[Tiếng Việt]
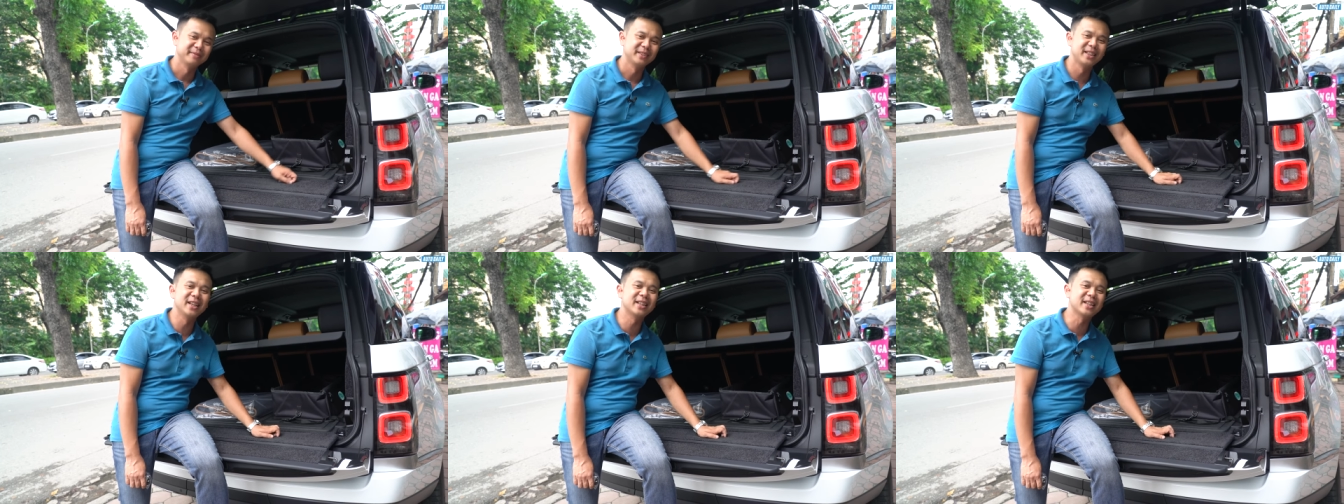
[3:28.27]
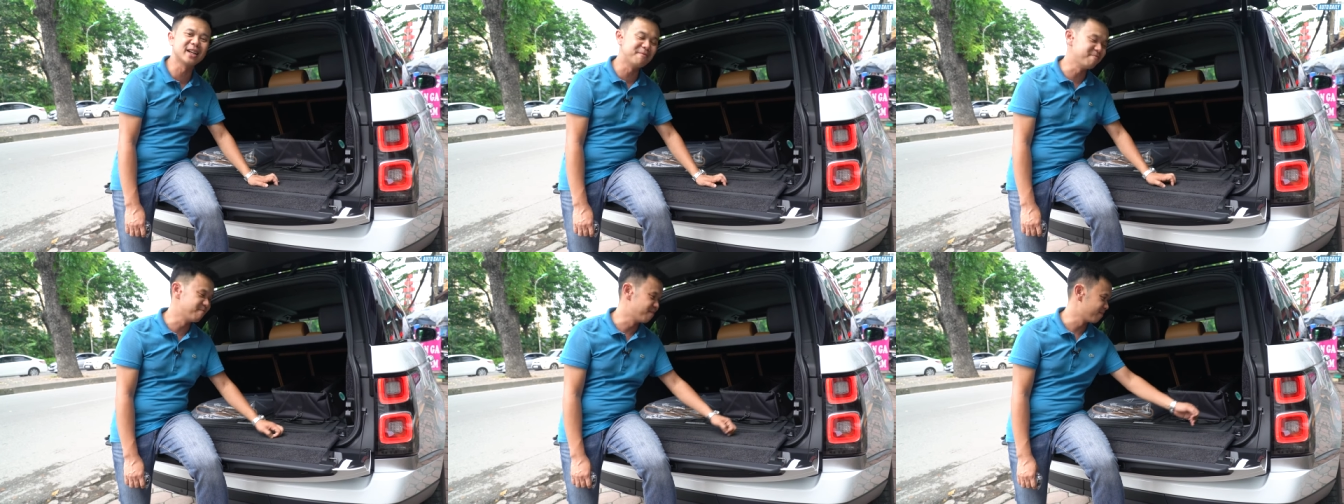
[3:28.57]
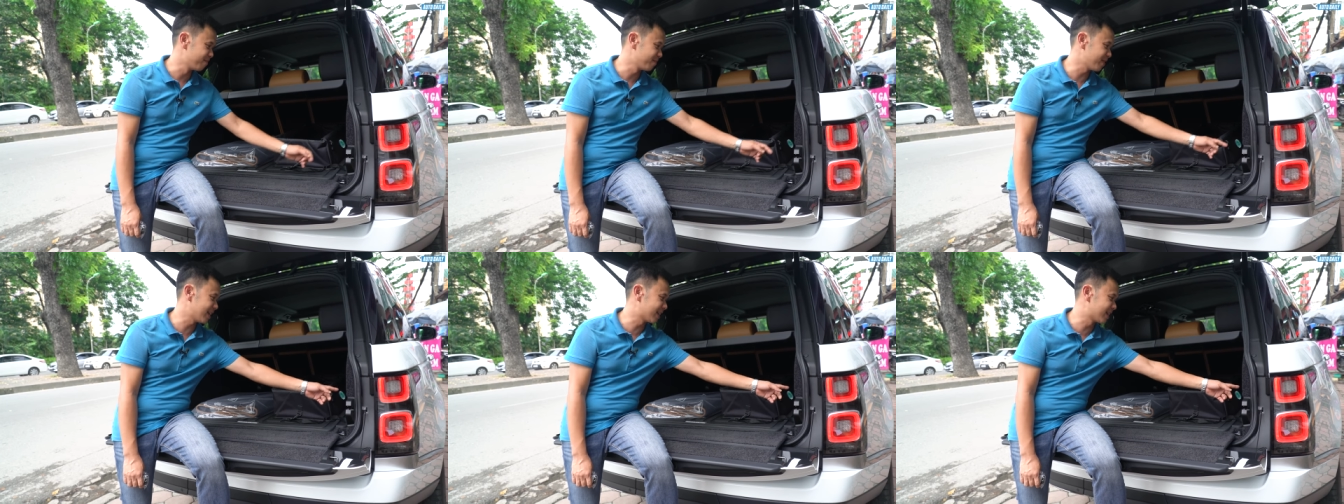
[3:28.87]
yên tâm,
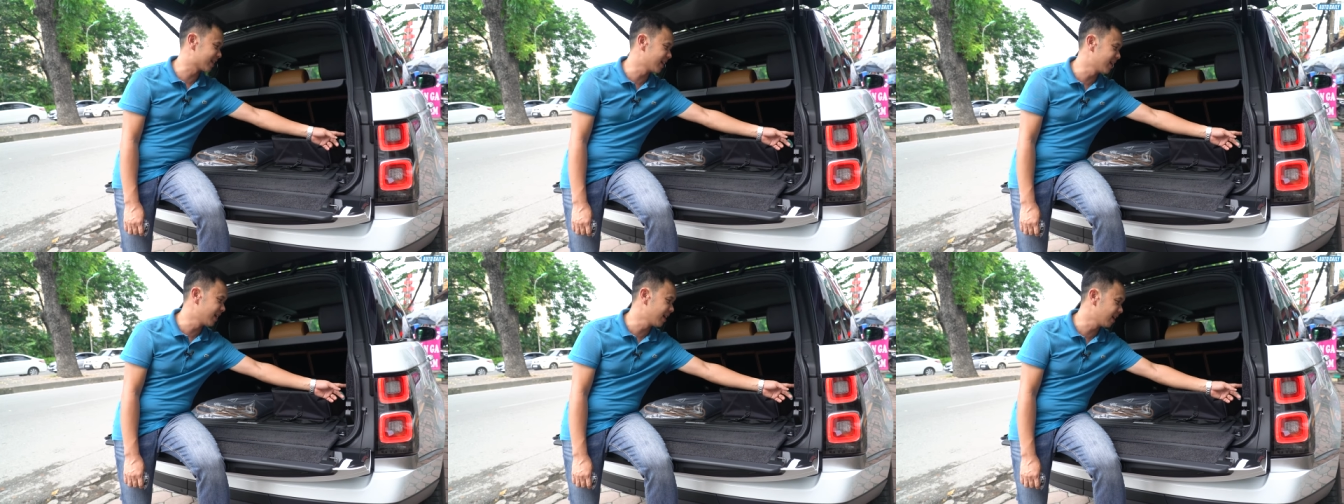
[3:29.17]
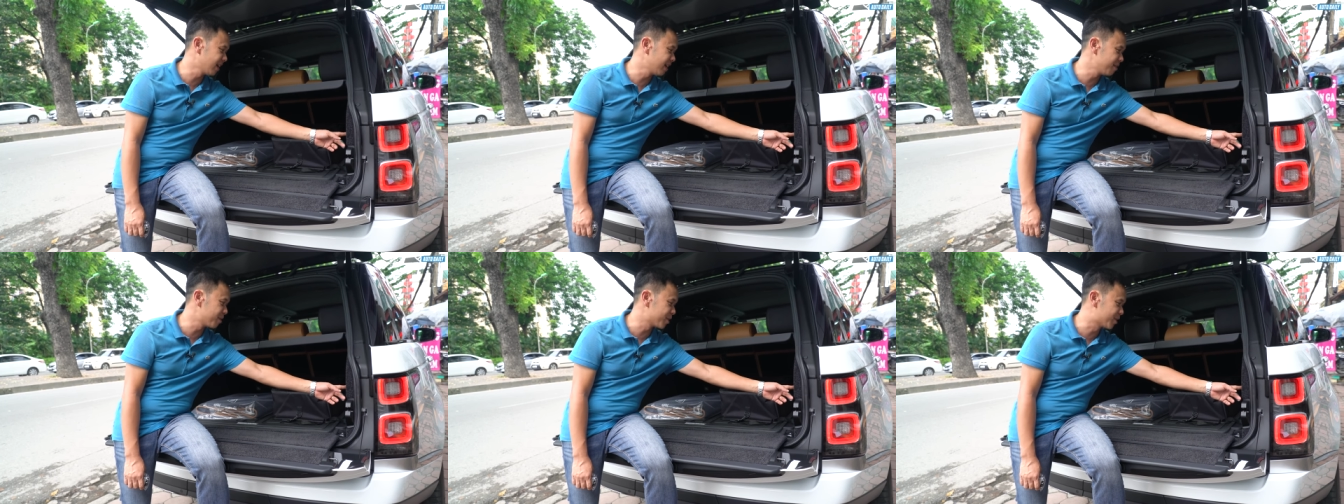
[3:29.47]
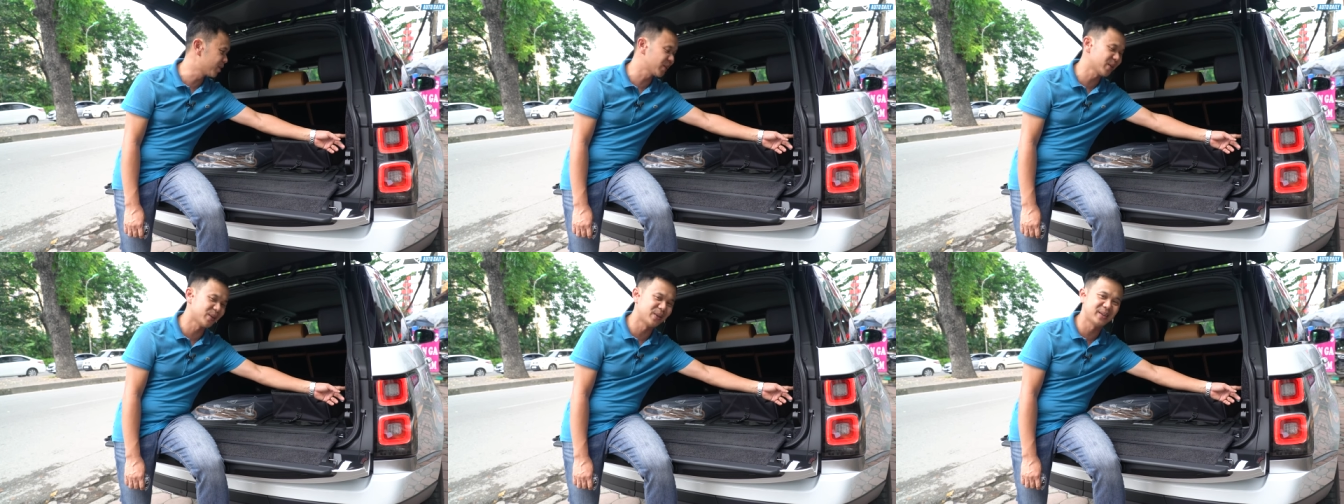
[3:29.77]
bạn chỉ cần nâng lên
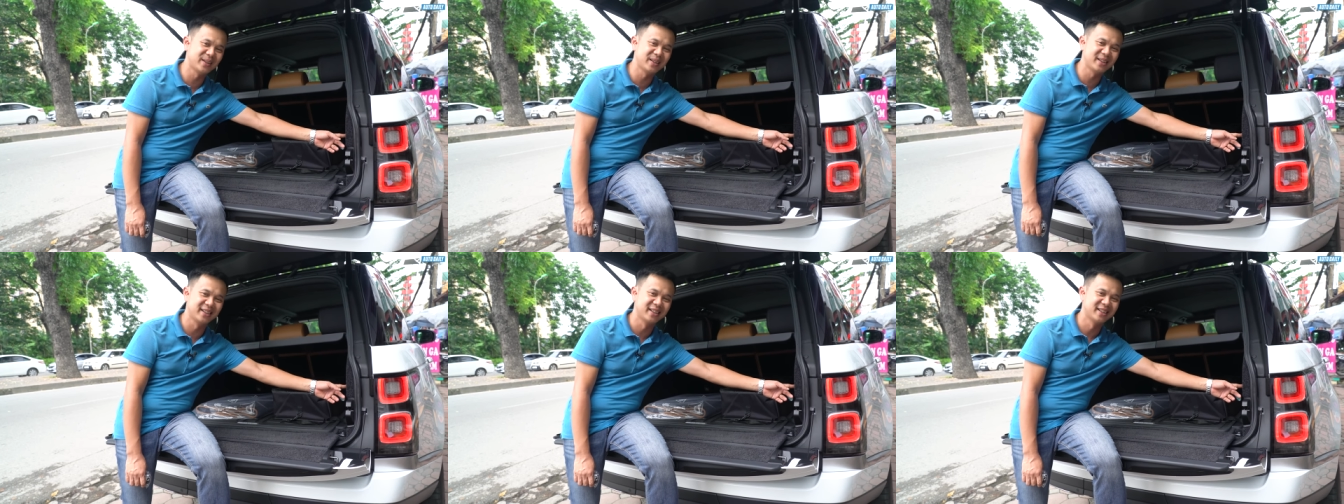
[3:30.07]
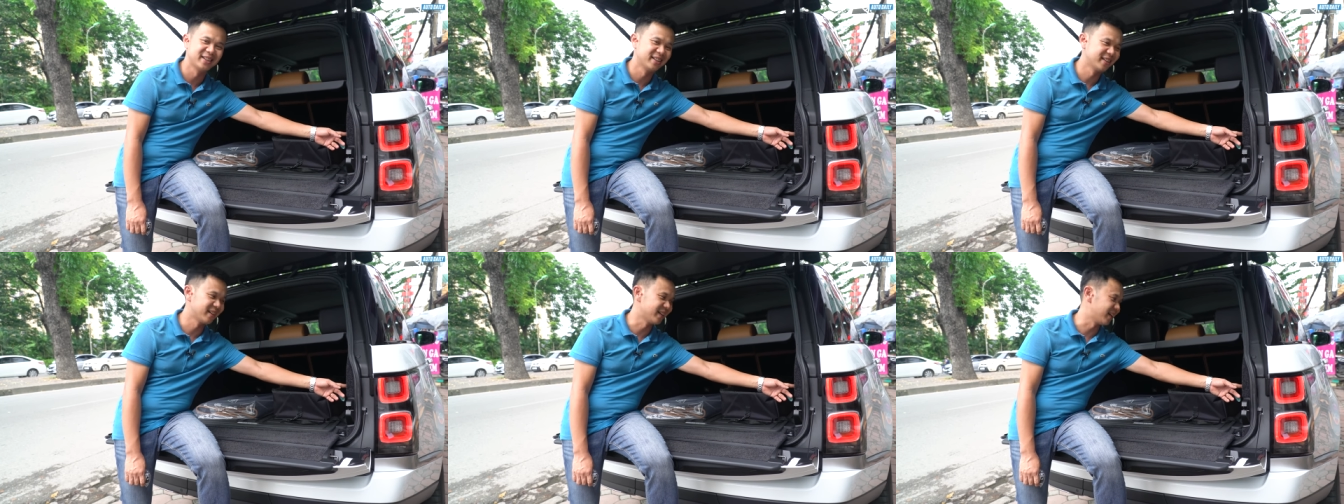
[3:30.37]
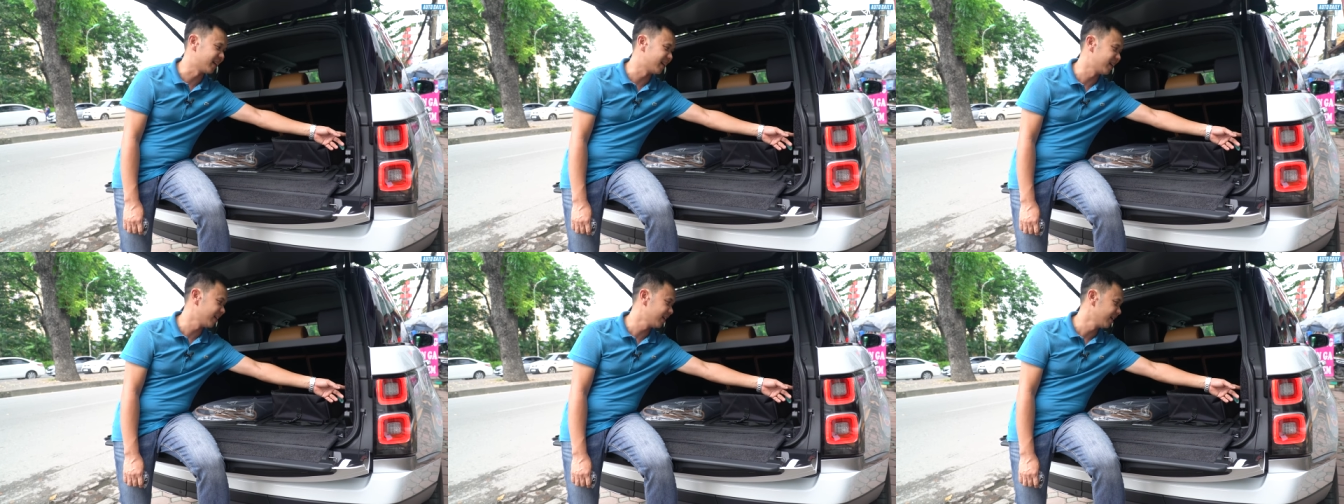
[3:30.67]
một chút thôi.
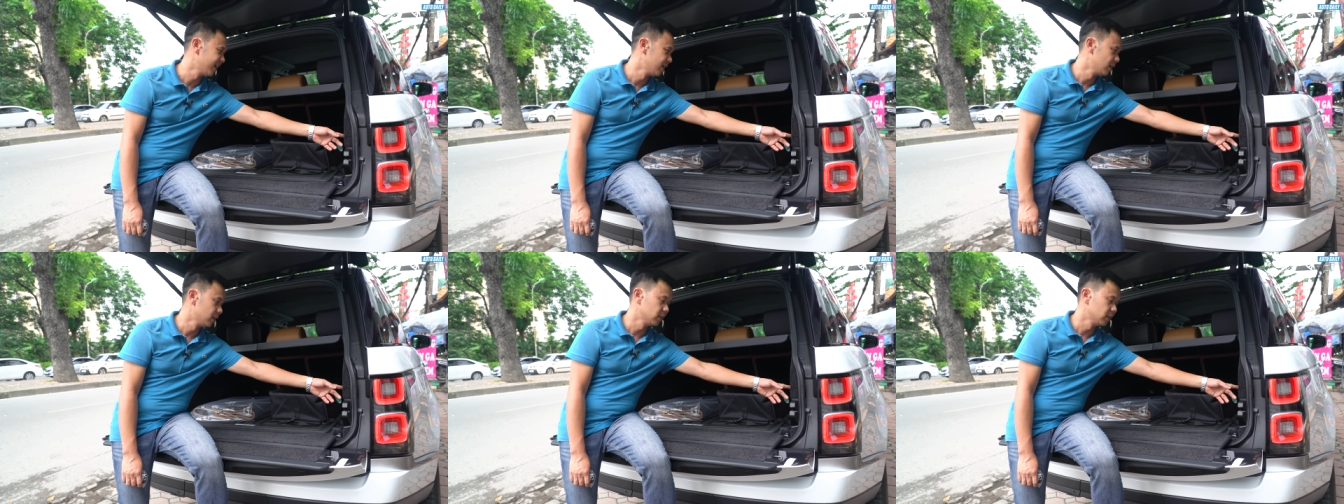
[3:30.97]
Đấy.